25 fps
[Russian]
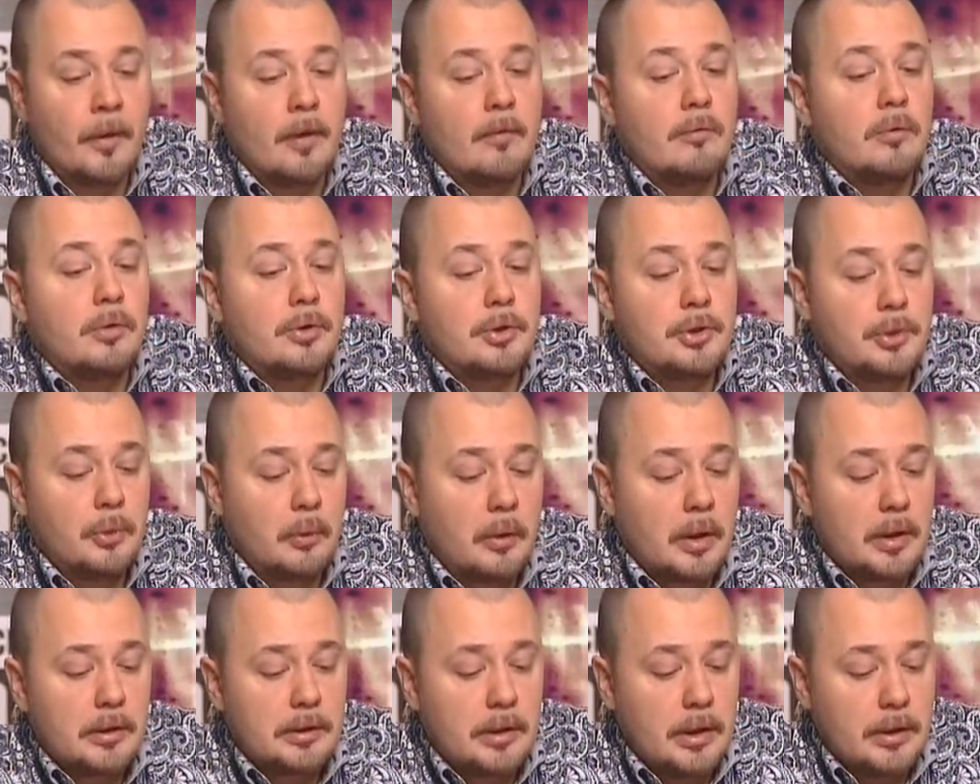Вот.
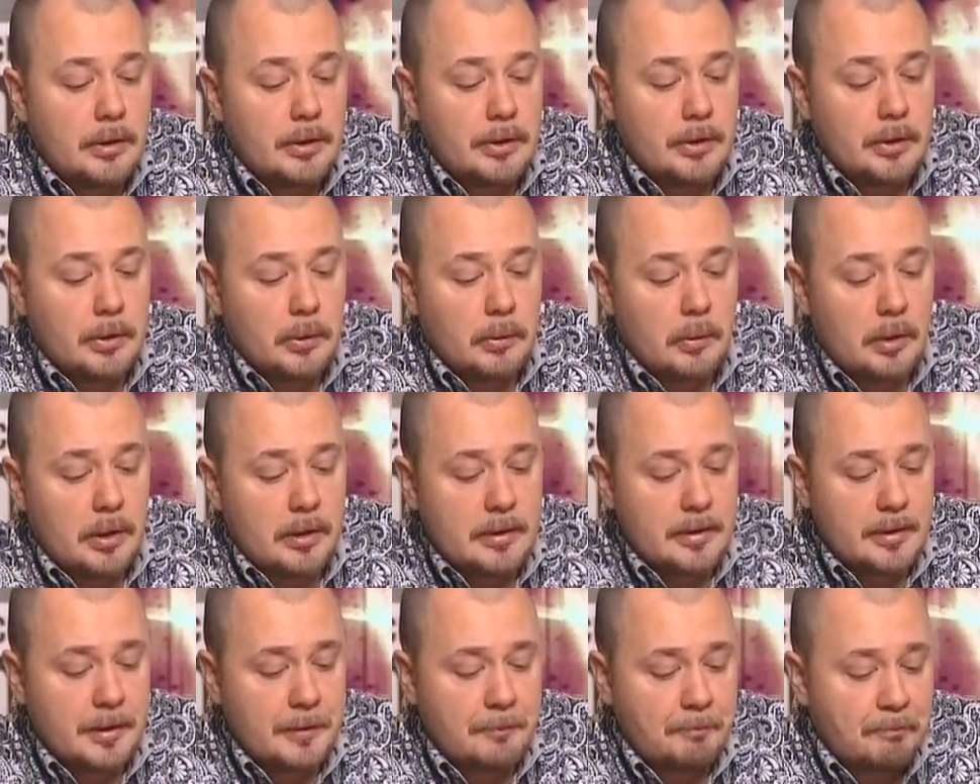Что касается
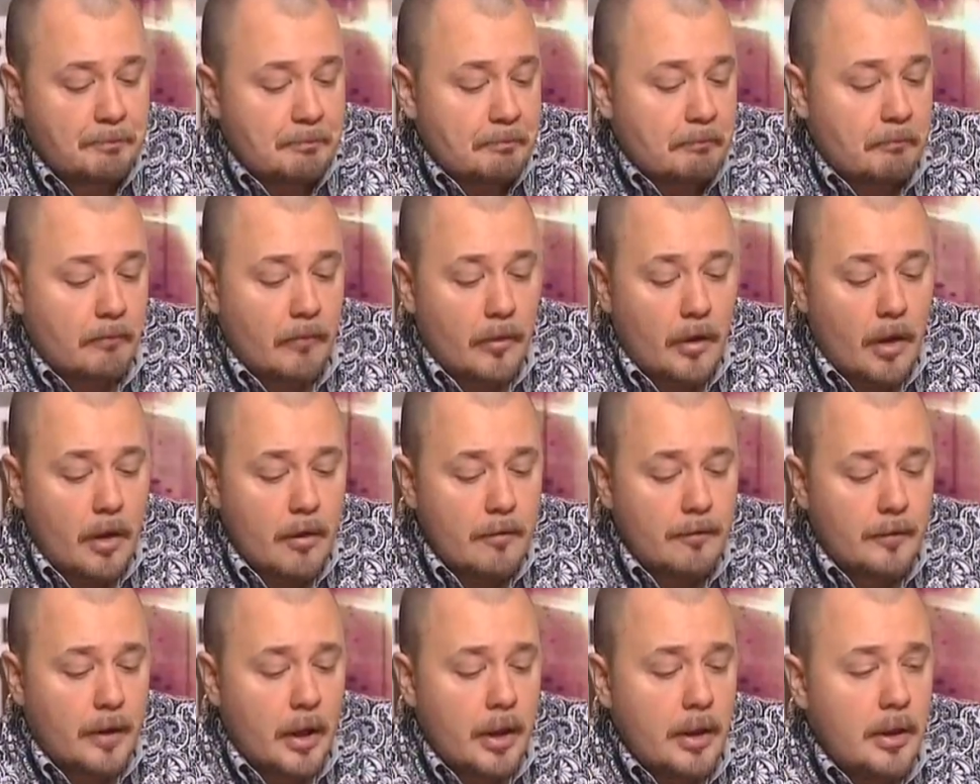ситуации
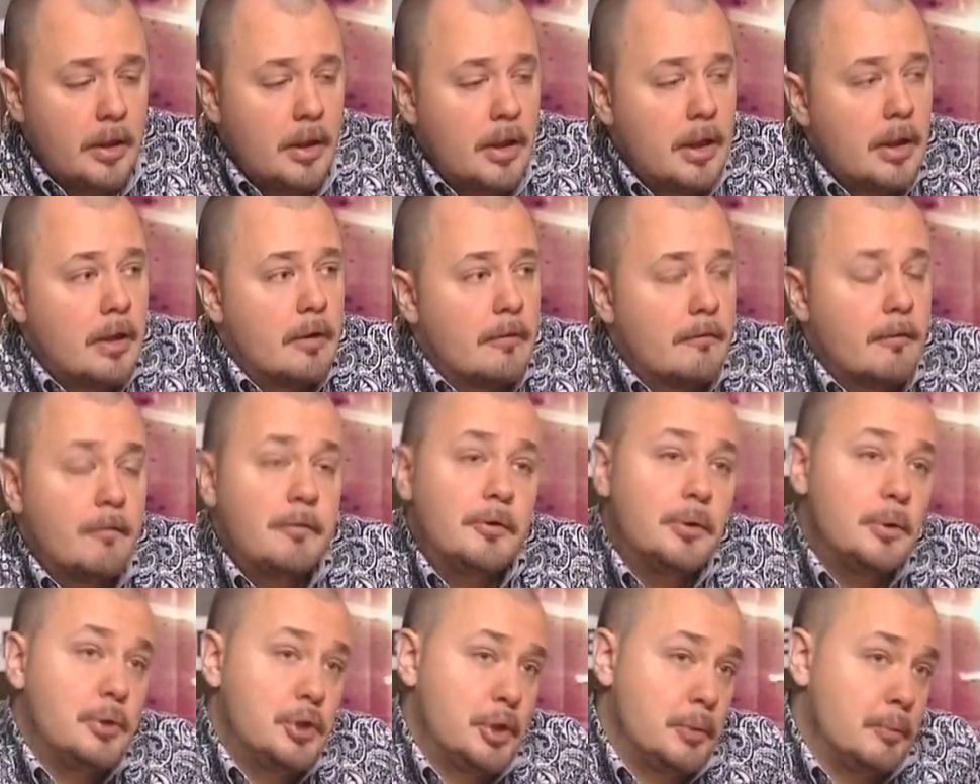в Каире
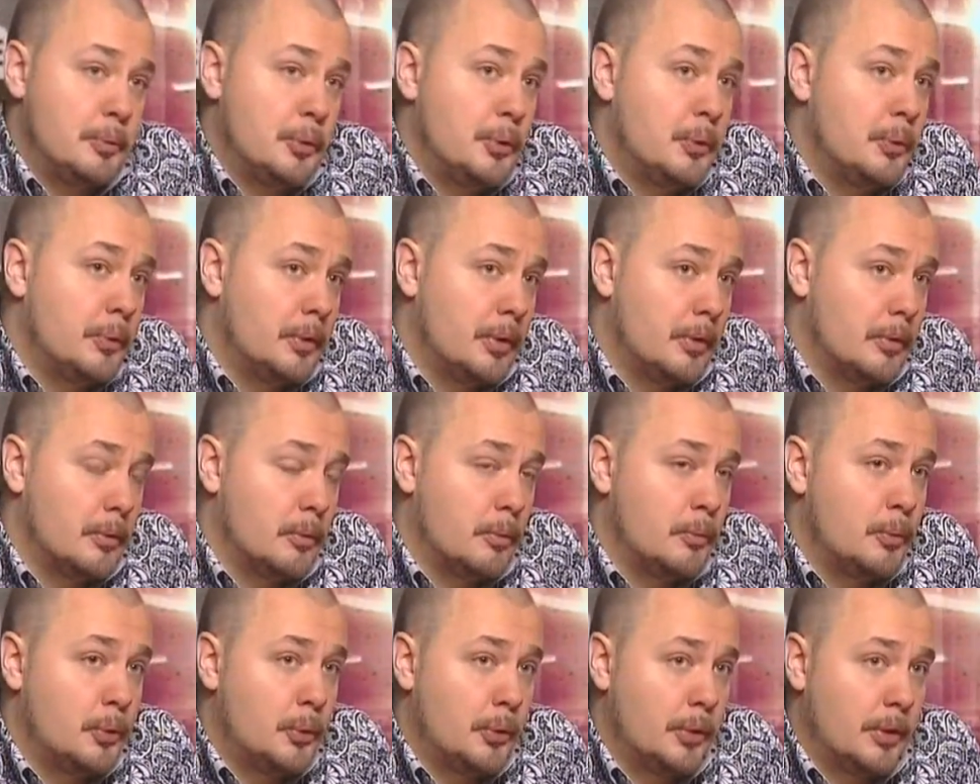выводы очень многие,
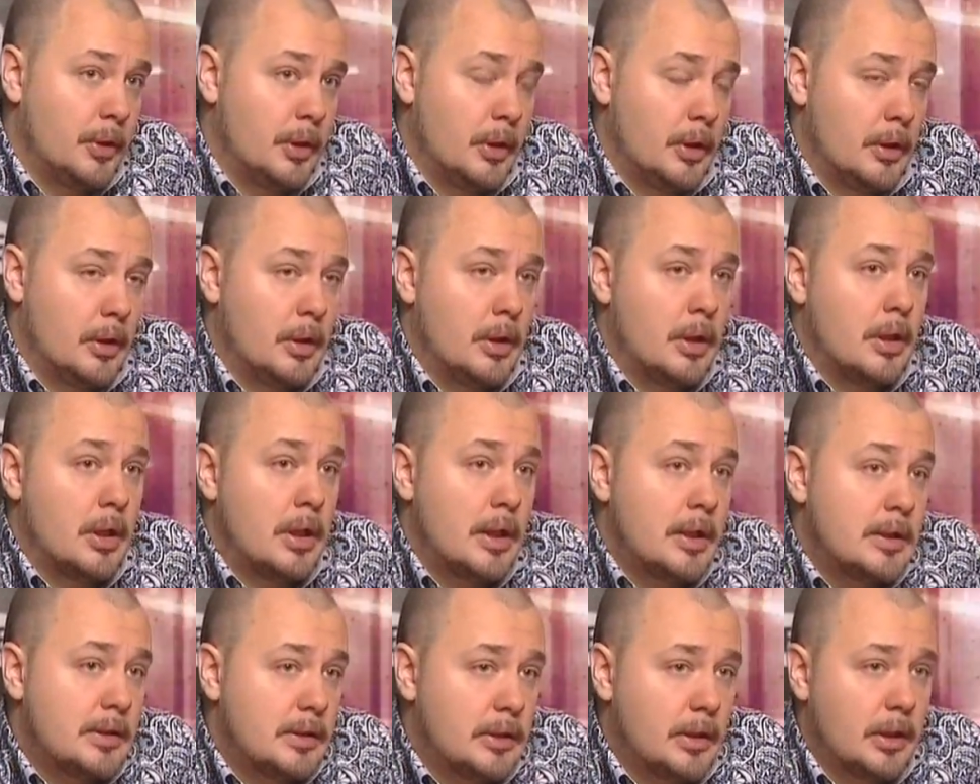многие и
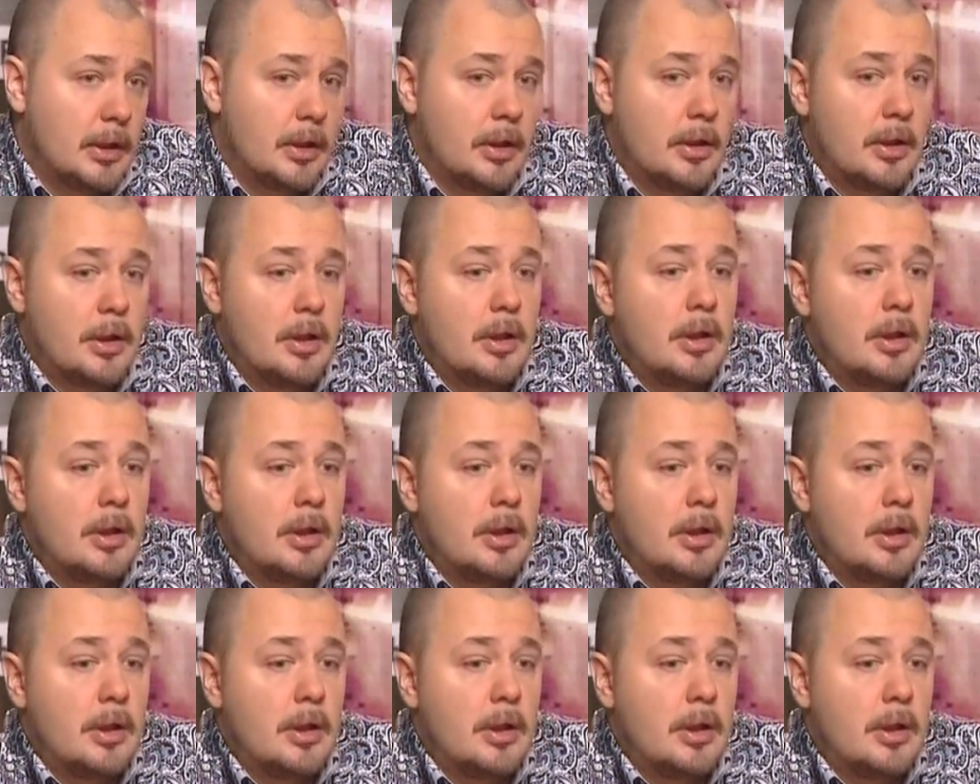разные.